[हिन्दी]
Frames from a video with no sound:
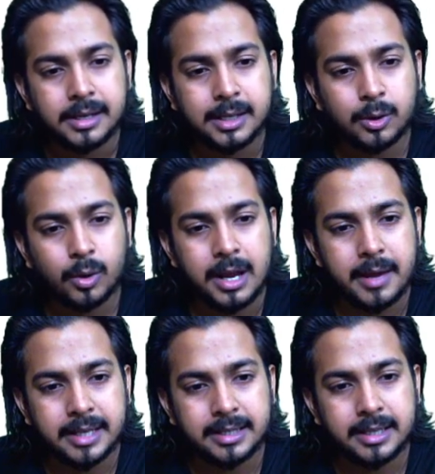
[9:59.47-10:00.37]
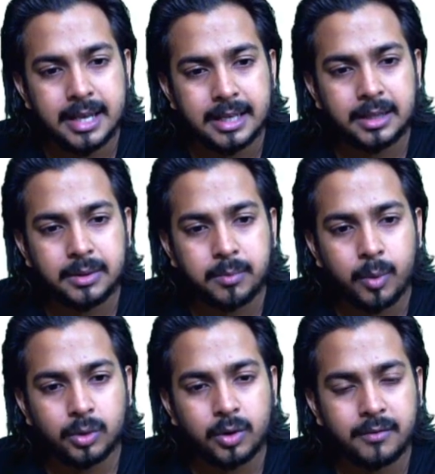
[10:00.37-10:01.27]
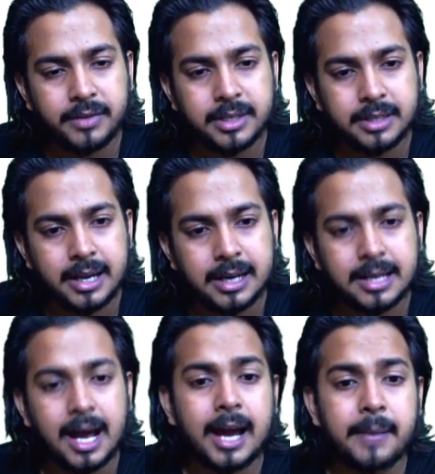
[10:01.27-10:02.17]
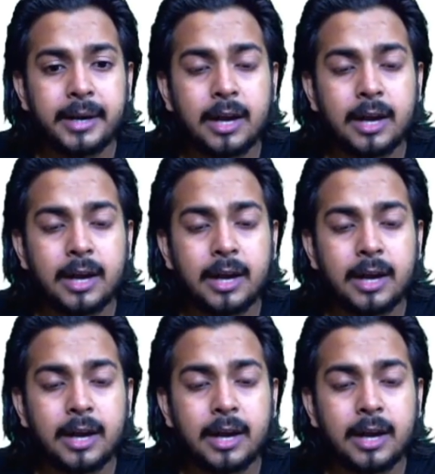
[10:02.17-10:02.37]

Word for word: ये दोनों लेयर किसकी हैं बोथ ऑफ दिस लेयर्स आर